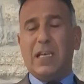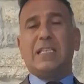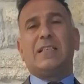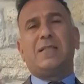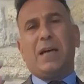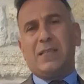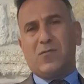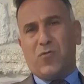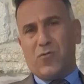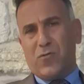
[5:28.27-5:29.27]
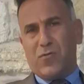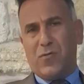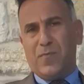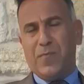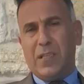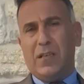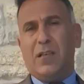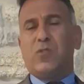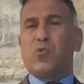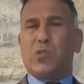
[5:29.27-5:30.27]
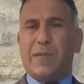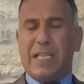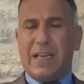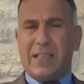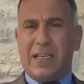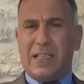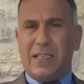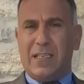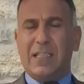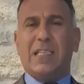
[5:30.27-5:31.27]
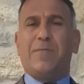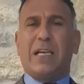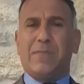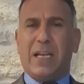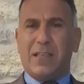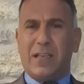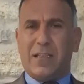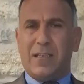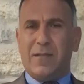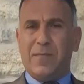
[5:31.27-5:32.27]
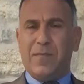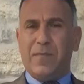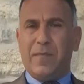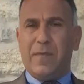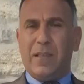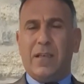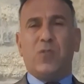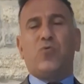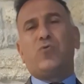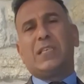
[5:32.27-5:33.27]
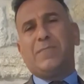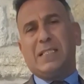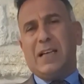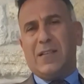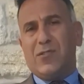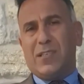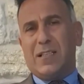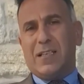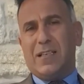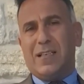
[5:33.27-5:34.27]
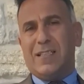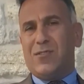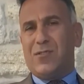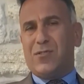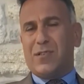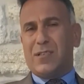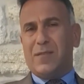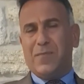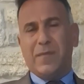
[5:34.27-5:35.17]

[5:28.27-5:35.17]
İnanılmaz zor oldu. Tsunamiler gerekti, depremler gerekti. Nuh'un gemisi de aynı şekilde dışarı çıktı.